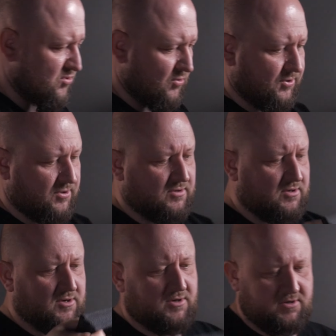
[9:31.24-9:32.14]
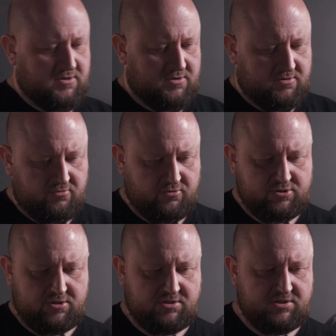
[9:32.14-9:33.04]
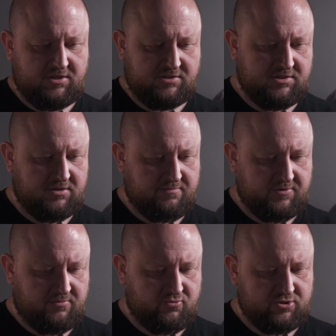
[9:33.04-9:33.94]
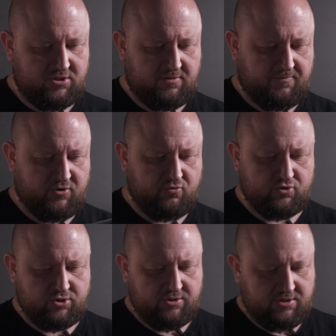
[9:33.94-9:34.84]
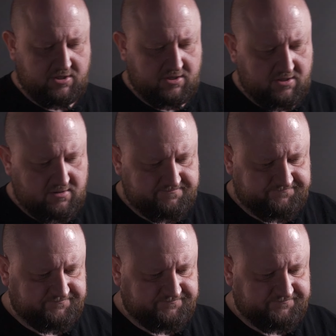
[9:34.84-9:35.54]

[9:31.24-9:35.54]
сот очень интересная, потому что это похоже на